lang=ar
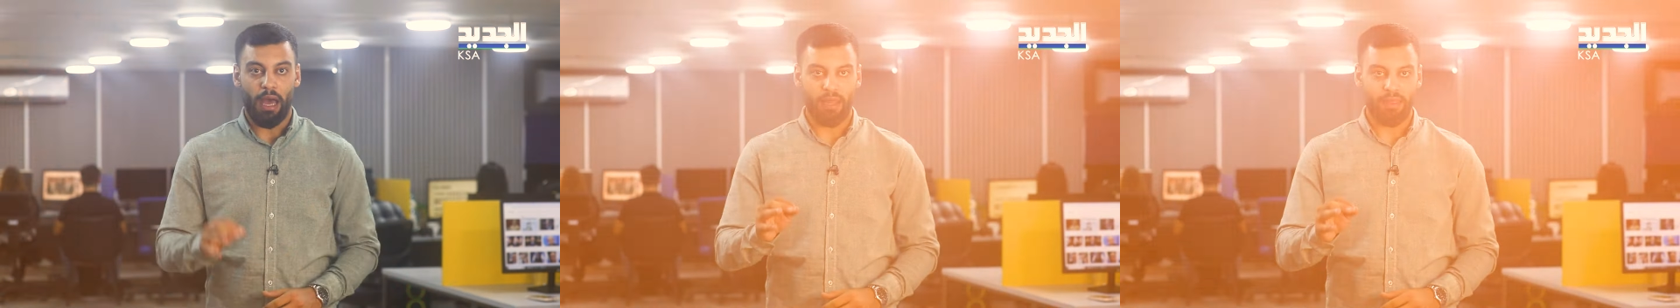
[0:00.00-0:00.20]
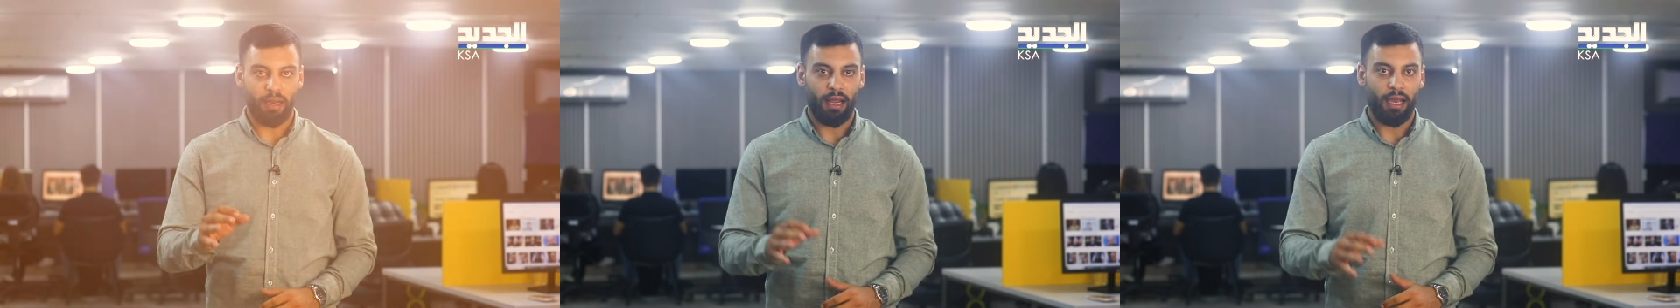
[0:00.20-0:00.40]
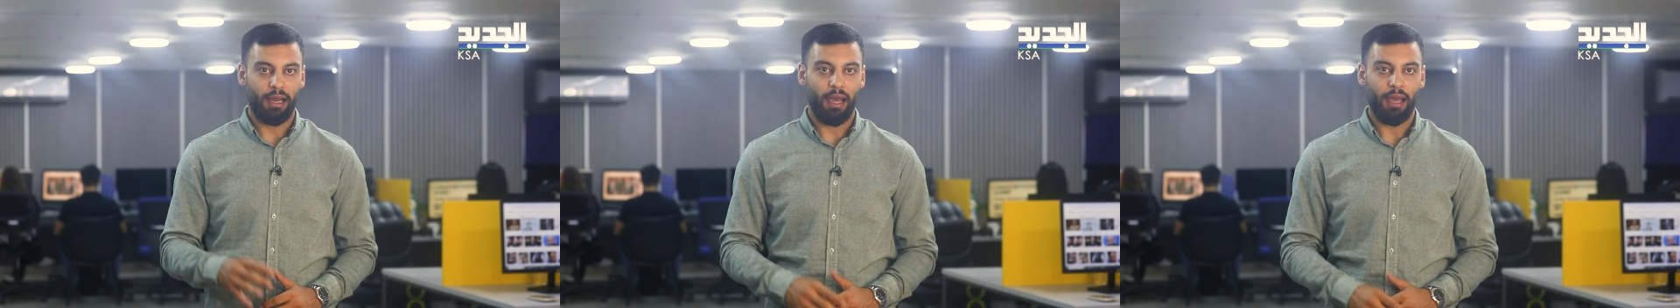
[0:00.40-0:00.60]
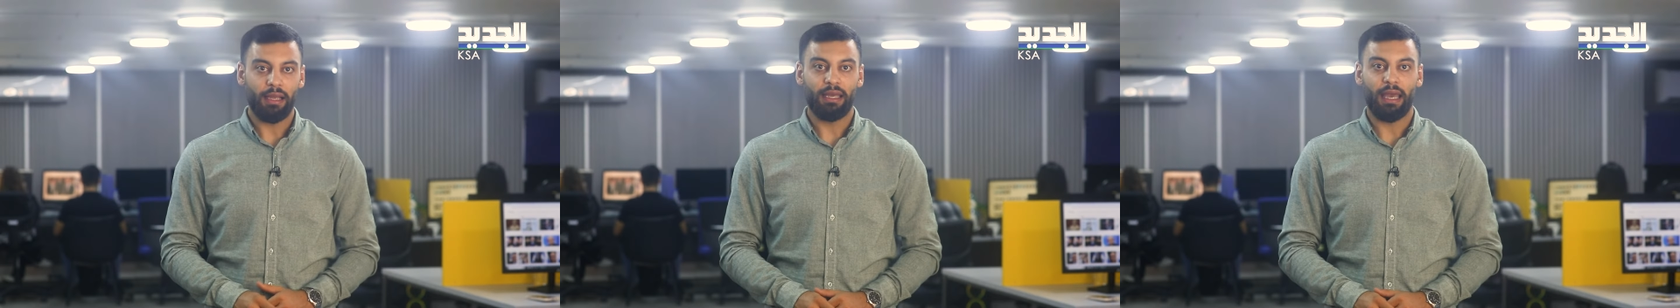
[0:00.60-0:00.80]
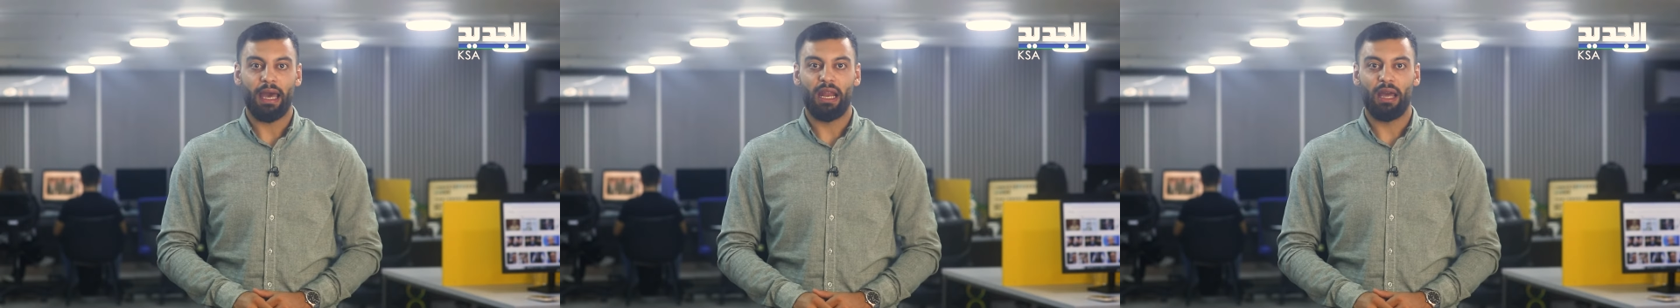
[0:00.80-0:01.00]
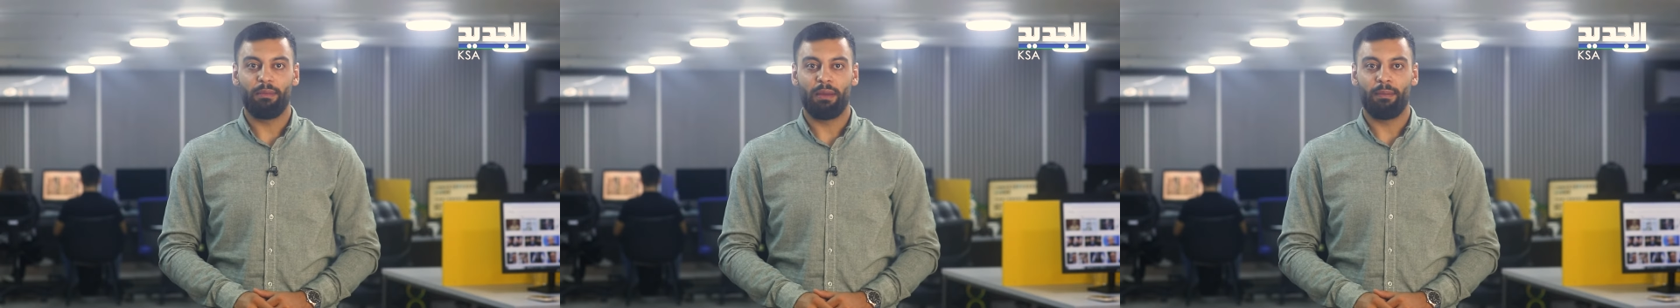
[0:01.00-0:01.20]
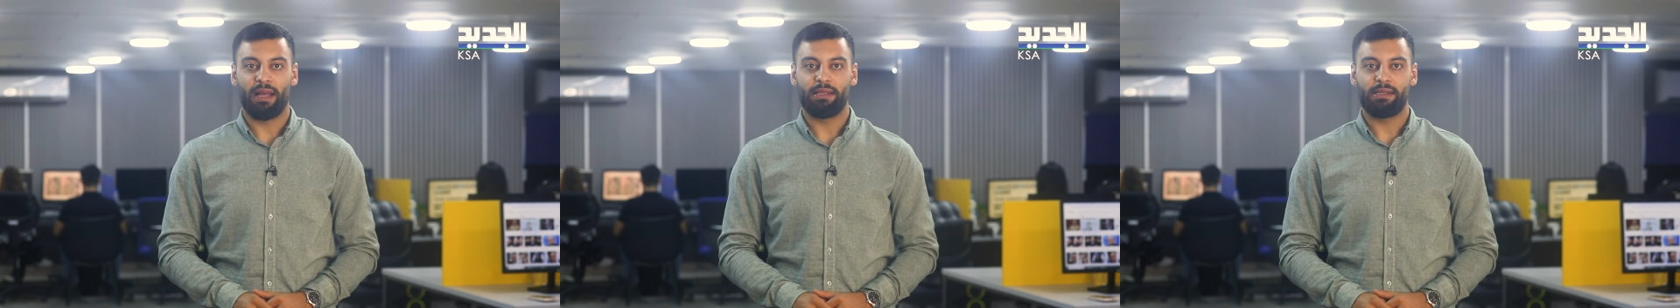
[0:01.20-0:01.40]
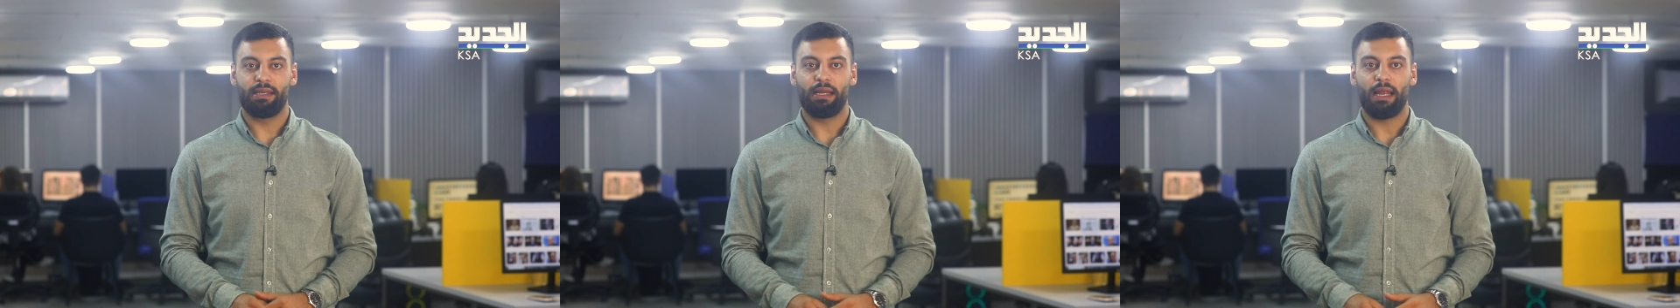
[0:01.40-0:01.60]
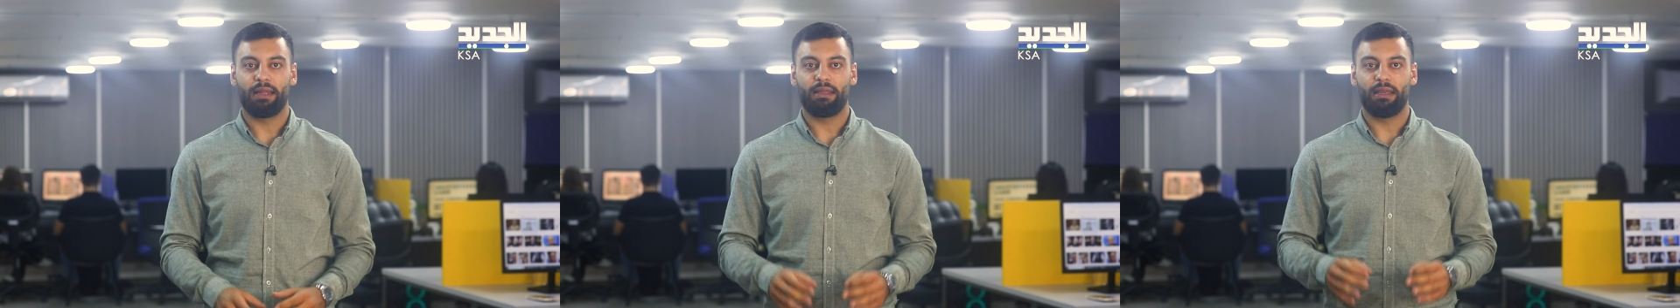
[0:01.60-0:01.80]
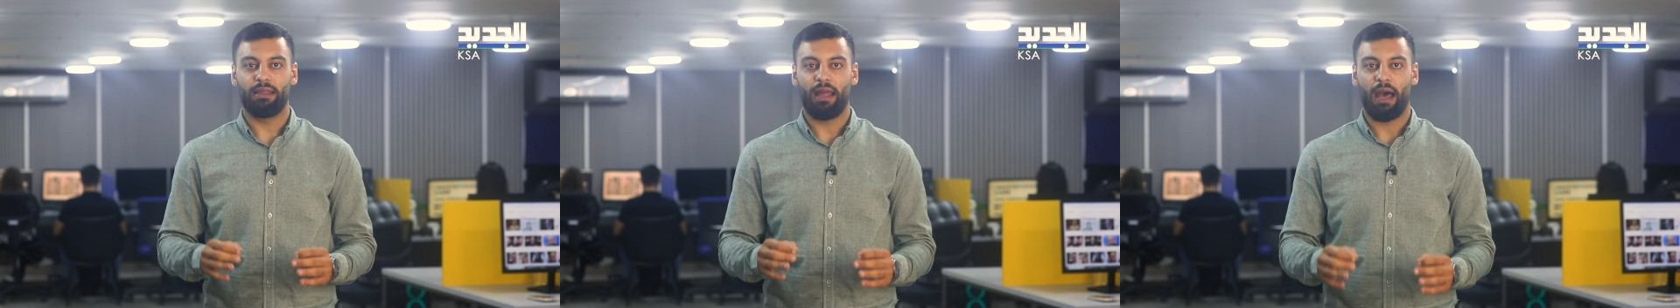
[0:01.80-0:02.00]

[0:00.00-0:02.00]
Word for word: هذا الإعلان كان بمنزلة